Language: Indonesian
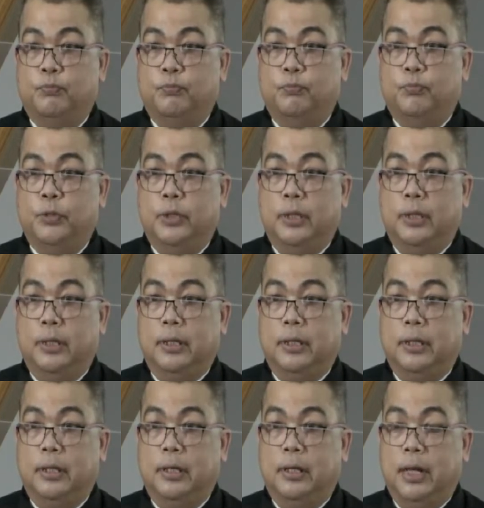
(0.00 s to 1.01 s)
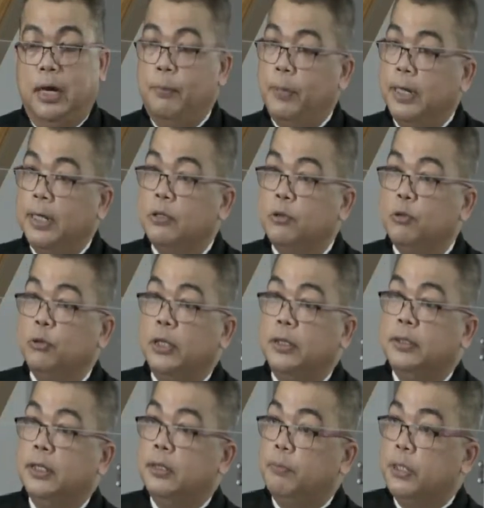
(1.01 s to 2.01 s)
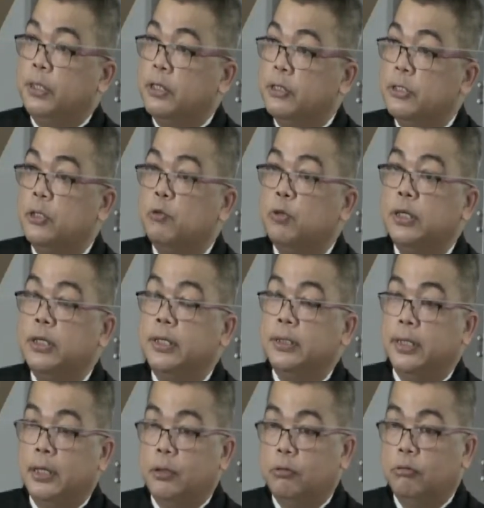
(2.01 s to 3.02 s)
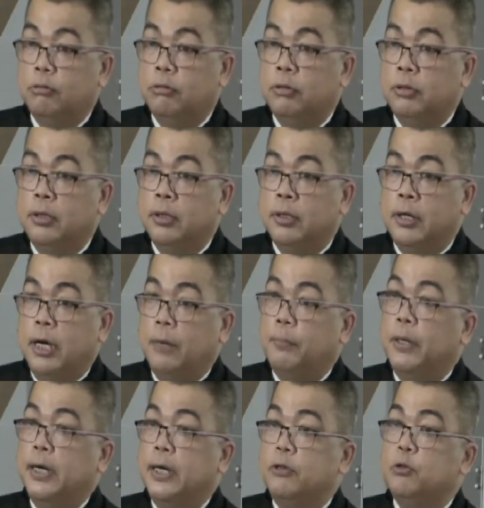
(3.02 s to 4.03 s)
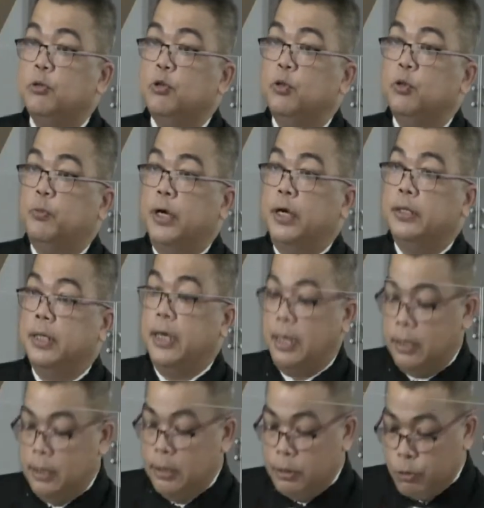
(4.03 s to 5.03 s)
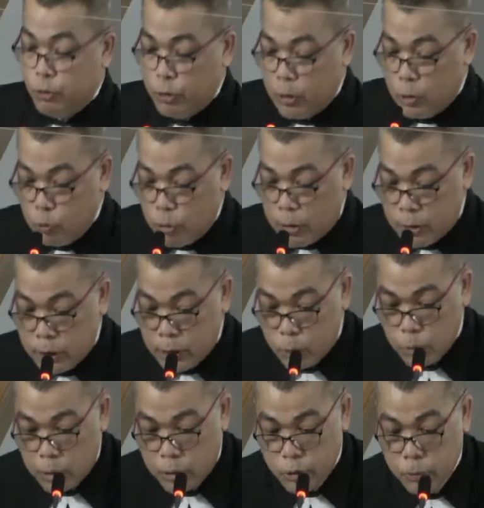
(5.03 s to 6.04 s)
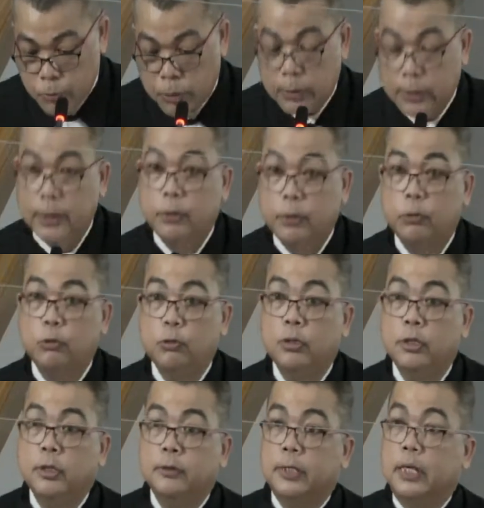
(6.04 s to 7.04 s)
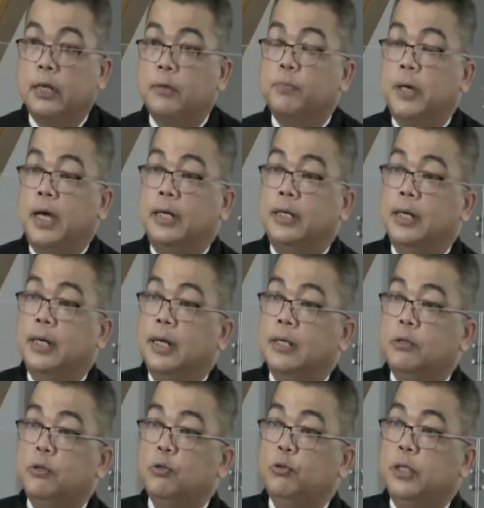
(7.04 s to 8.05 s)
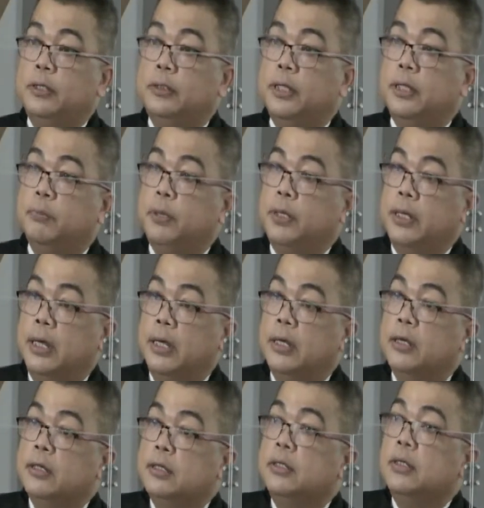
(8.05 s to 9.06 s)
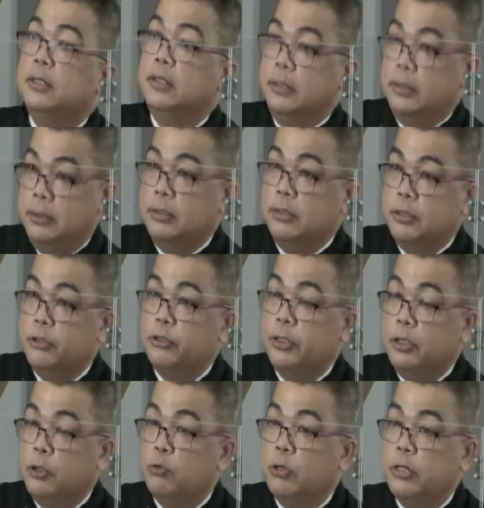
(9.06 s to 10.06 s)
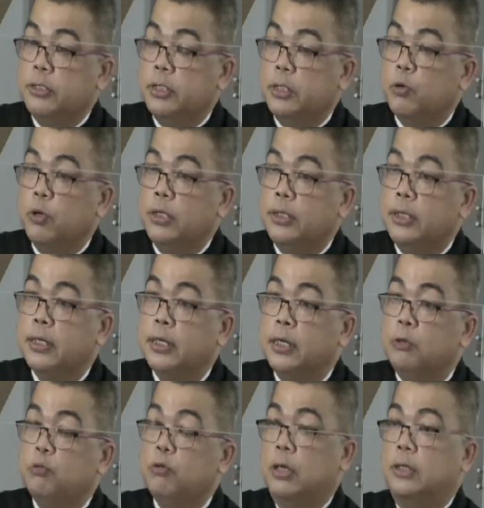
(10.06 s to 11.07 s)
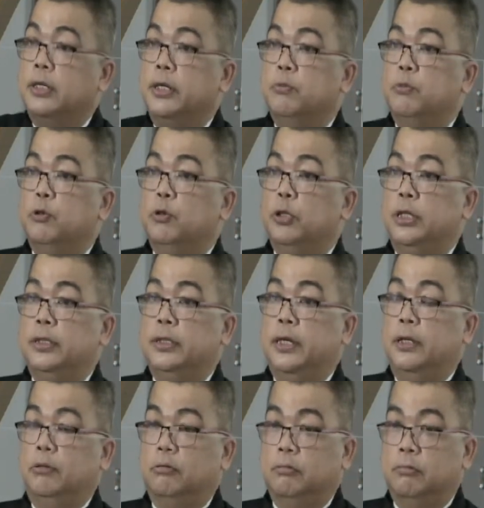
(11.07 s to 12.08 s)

Ya. Apa lanjutan daripada seruan kita itu? Apakah cukup hanya seruan-seruan seperti itu tanpa ada lanjutan daripada seruan-seruan yang keluar dari mulut kita itu.